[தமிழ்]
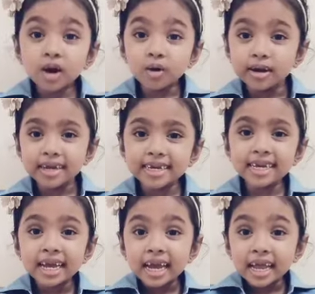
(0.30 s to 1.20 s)
ஹலோ
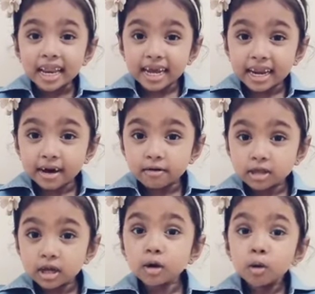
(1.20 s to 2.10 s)
குட்டீஸ் இன்றைக்கி நான்
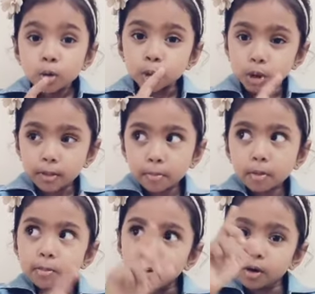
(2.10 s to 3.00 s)
வந்து ஒரு
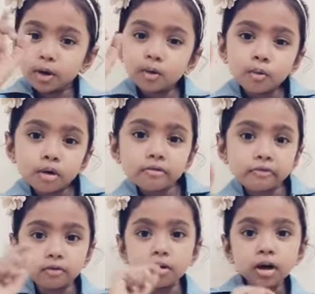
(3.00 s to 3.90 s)
ஷெப்பர்ட் பாயும்
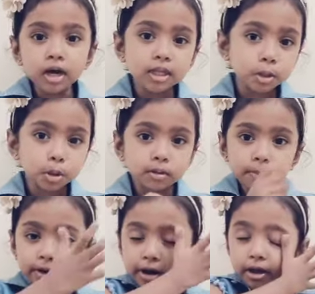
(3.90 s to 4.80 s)
உல்ஃபும் கதை
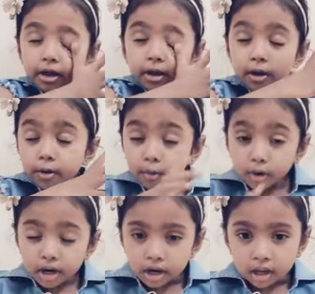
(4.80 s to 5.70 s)
சொல்ல போகிறேன்
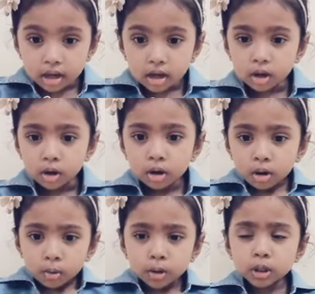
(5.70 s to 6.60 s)
ஒன்றாவது
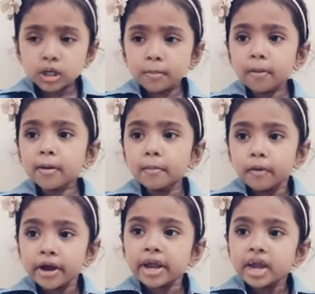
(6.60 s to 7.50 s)
ஒரு ஷெப்பர்ட்
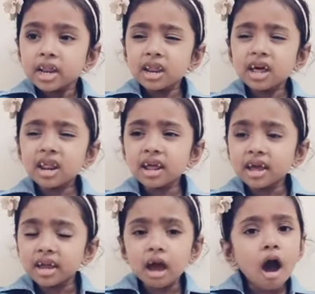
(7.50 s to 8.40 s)
பாய்
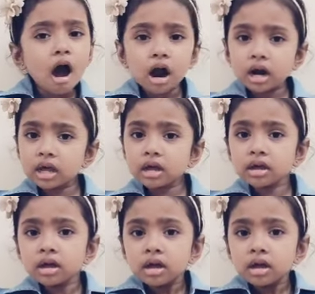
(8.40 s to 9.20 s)
நிறையா ஆடை